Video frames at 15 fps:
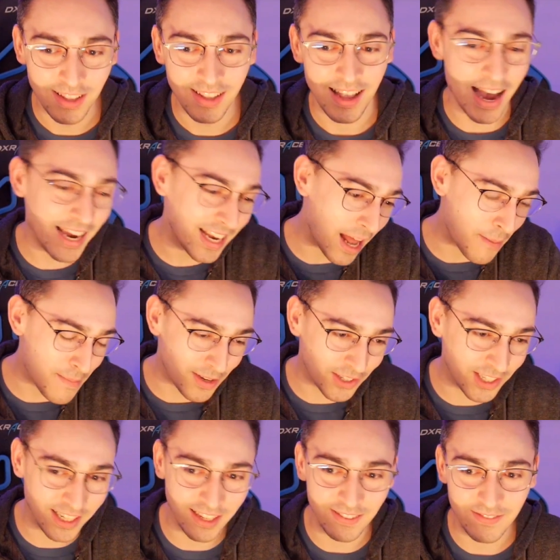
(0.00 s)
ah il a
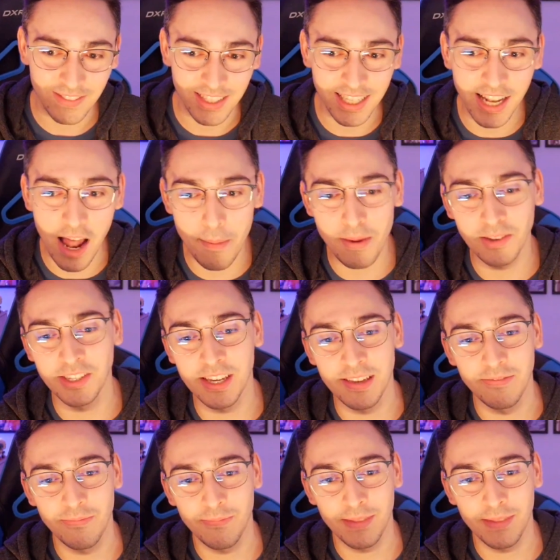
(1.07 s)
mangé, hein. Il a mangé.